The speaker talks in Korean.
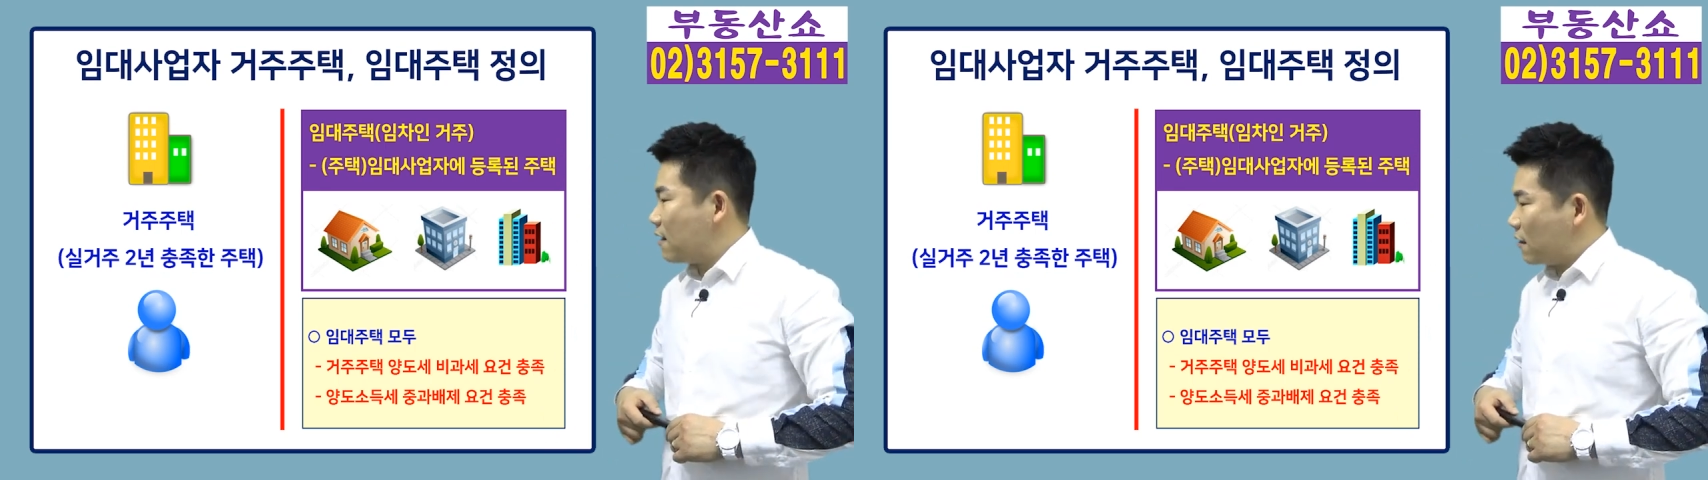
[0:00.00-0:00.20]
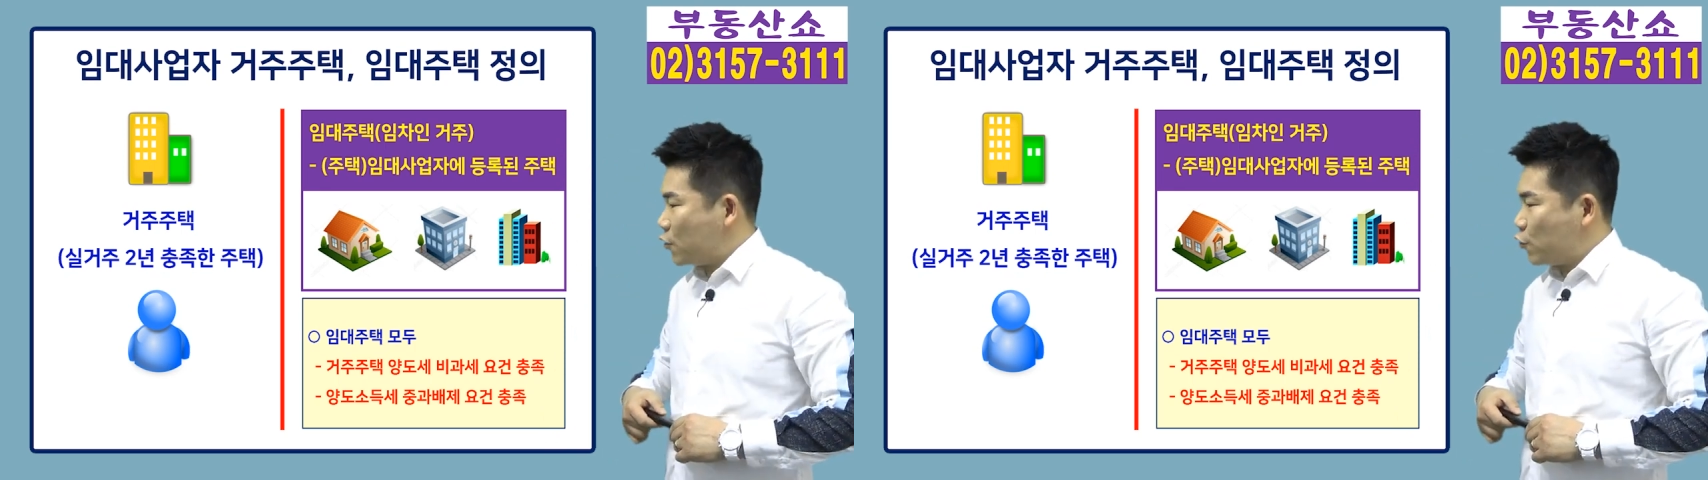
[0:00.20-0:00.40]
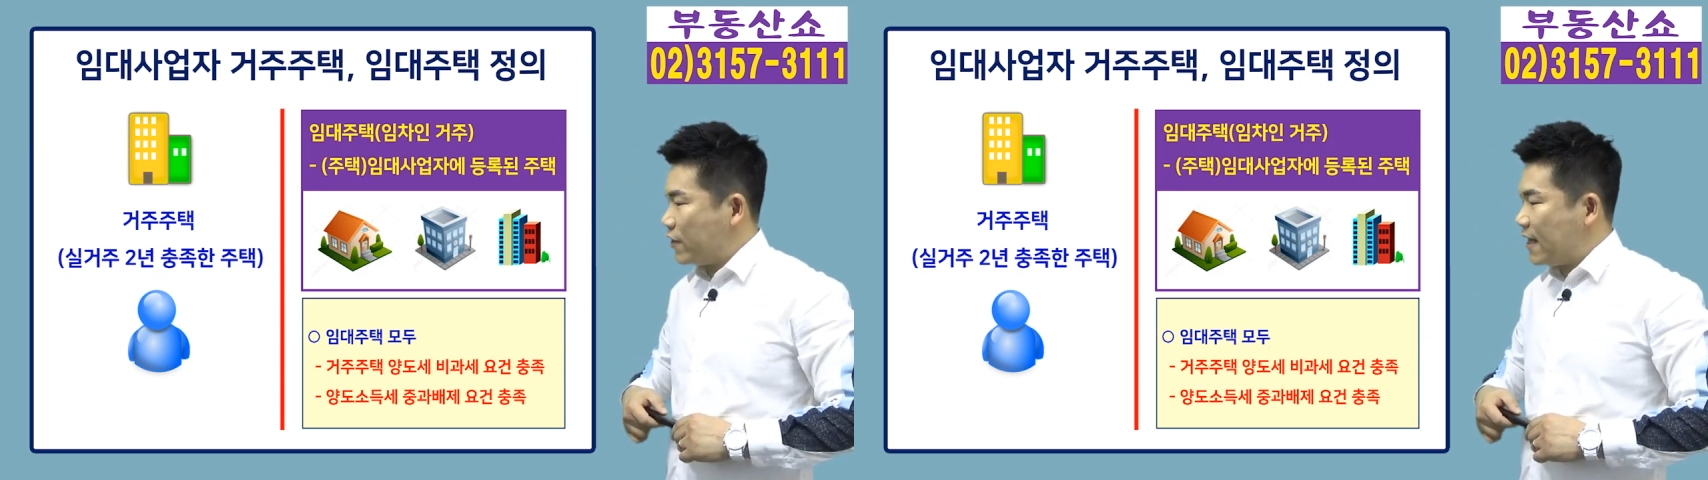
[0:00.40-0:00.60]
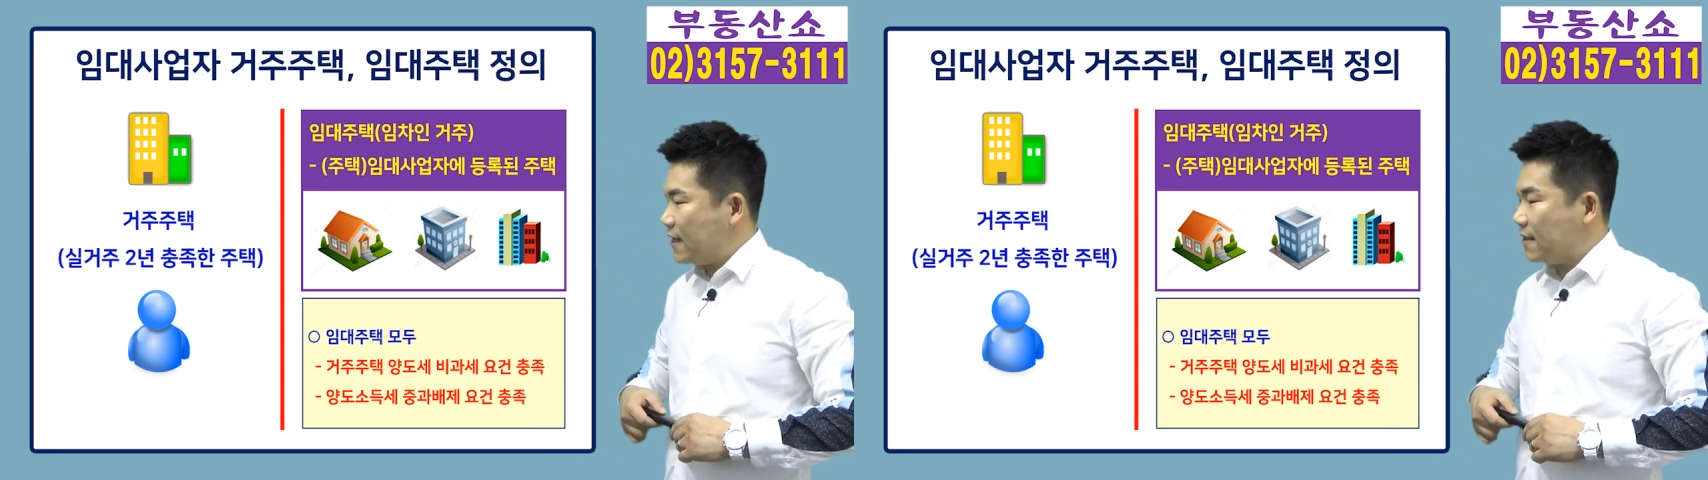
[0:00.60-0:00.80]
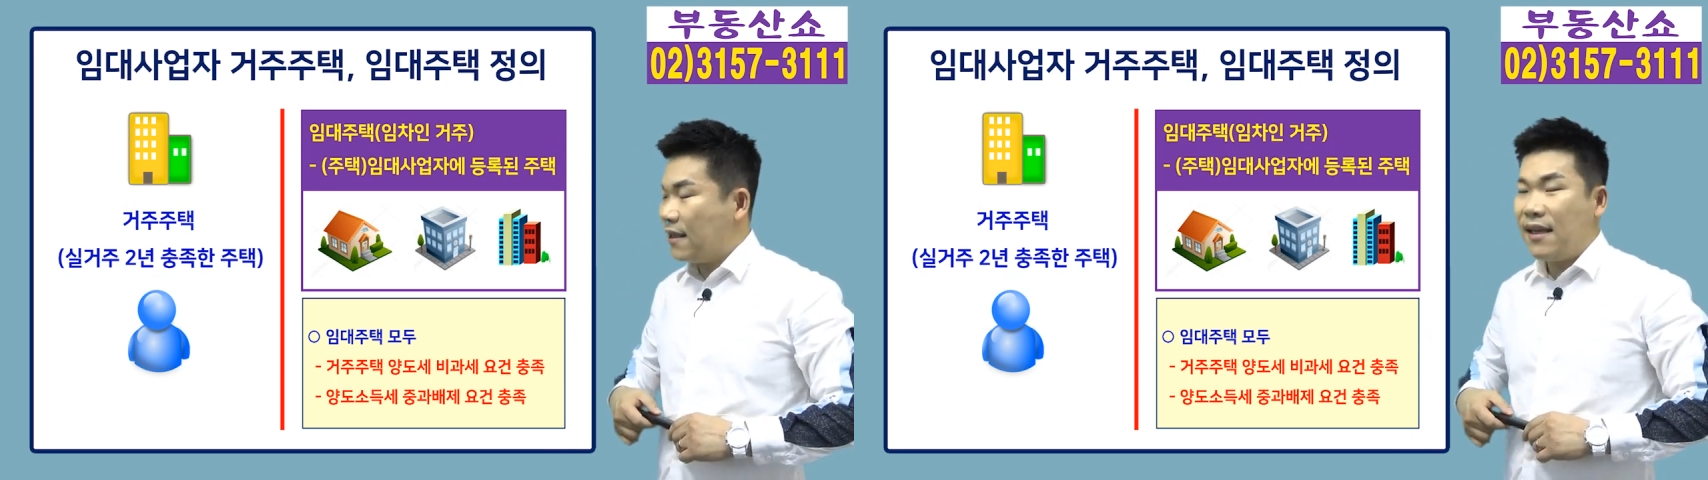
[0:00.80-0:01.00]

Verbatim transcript: 거주주택은